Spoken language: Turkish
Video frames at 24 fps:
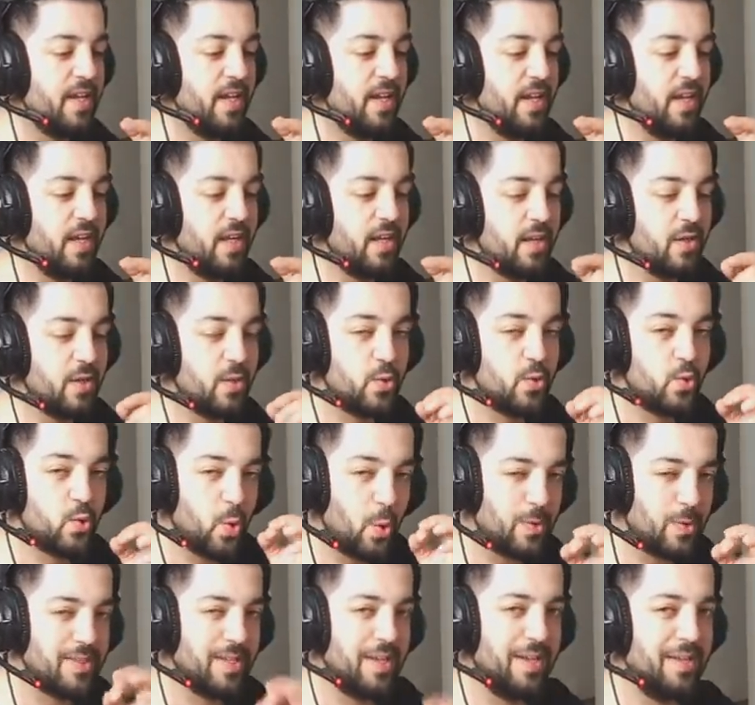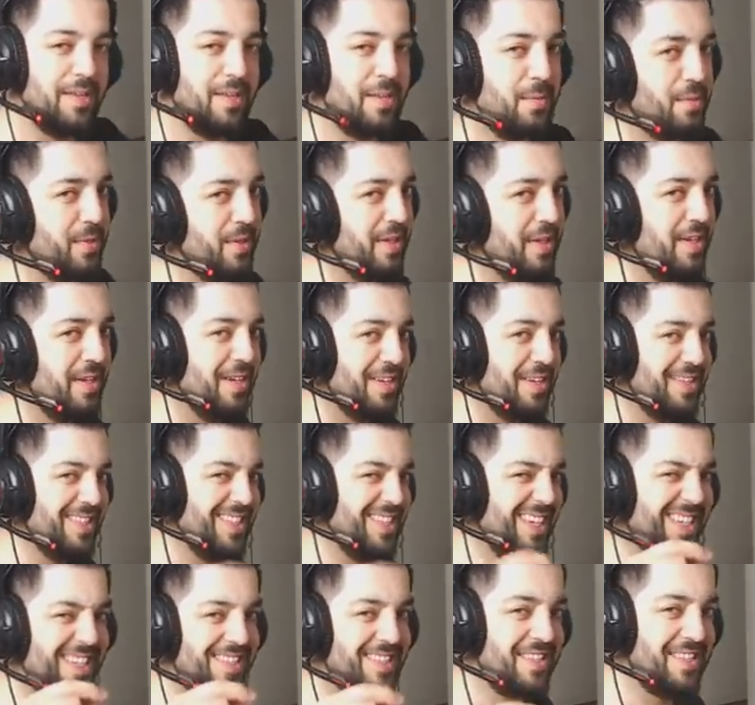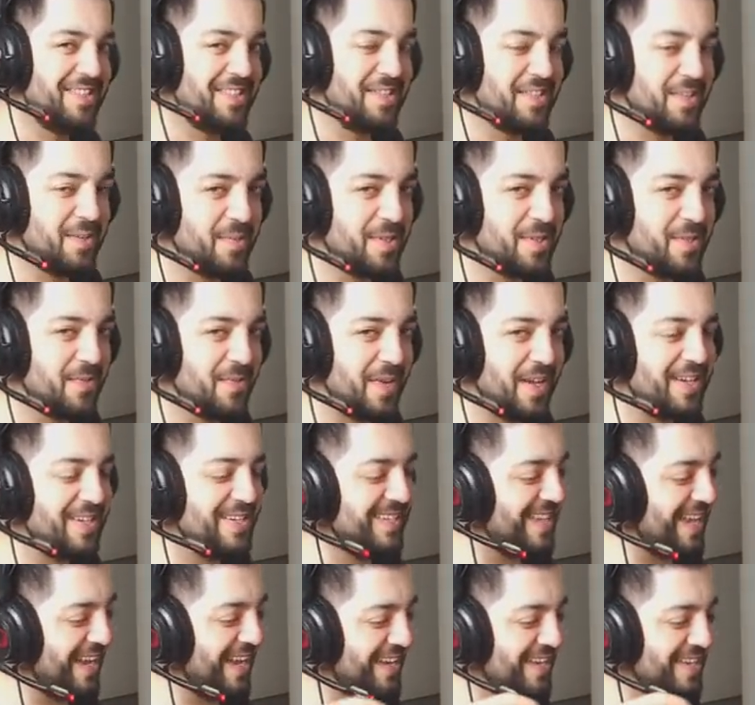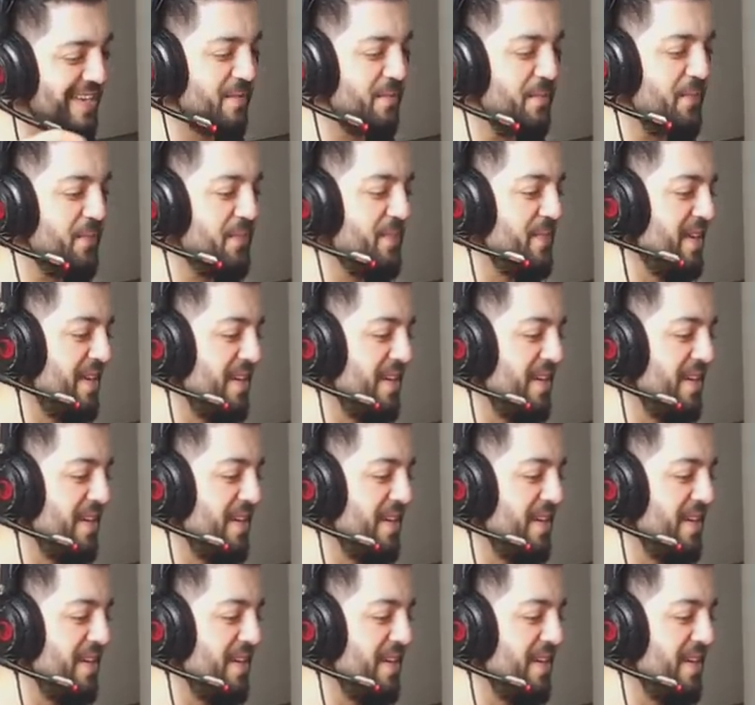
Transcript: E, çok sağlam bir yayın kesitimiz var. Yani